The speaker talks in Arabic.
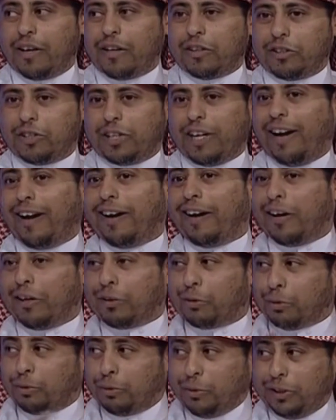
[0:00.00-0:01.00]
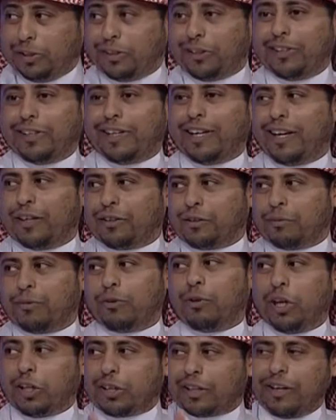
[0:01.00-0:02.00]
نجاحات وعيديات
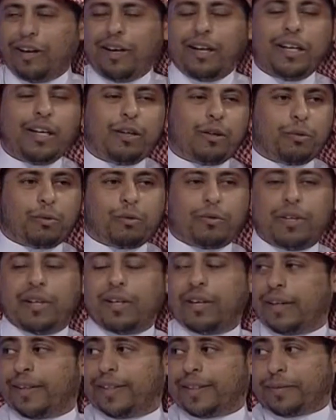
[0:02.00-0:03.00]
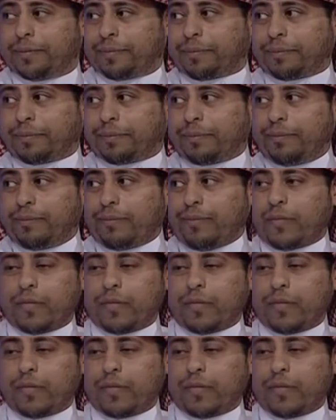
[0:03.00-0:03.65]
ومحطة عليه و... وعنده حصالة هو